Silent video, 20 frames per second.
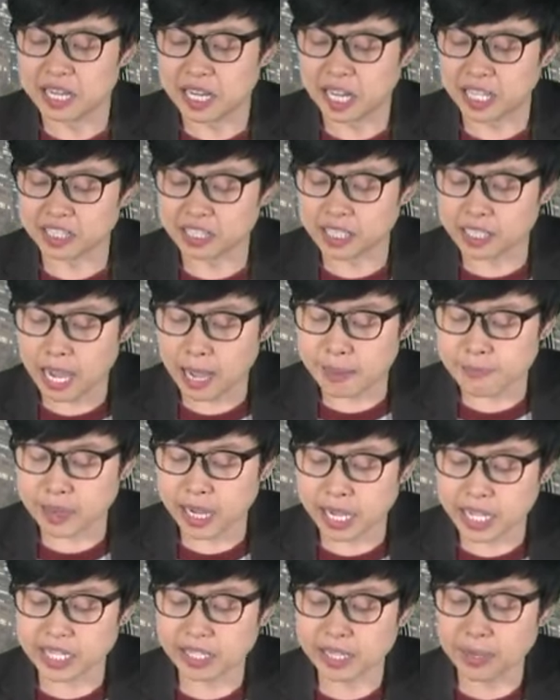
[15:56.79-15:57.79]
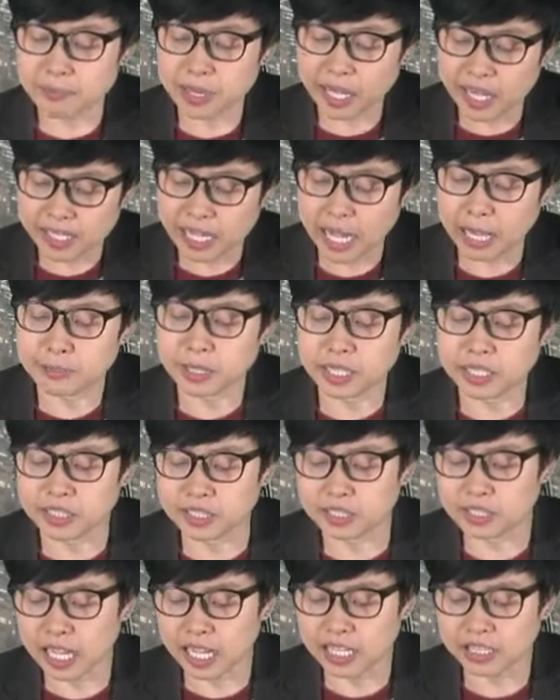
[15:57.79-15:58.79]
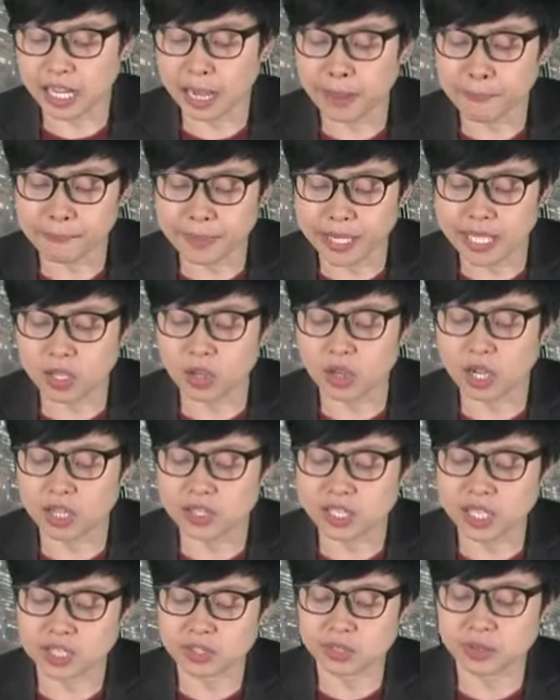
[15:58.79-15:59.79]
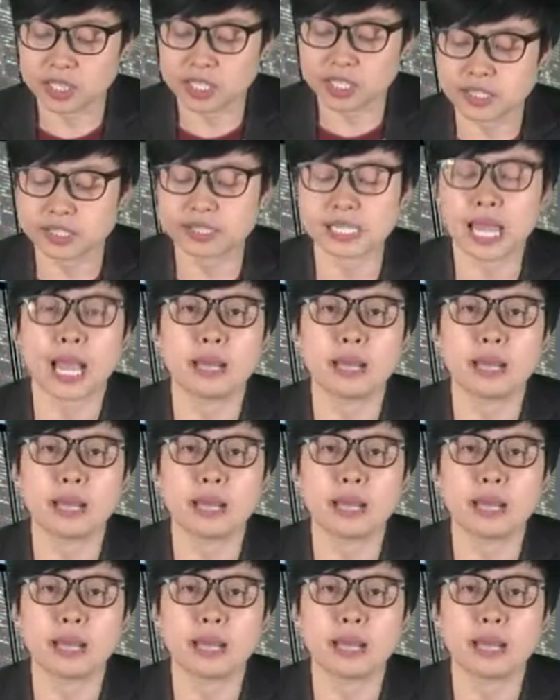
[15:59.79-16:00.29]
แล้วจะทำให้กำลังการผลิตนะทั้งปีของเขาเนี่ยอที่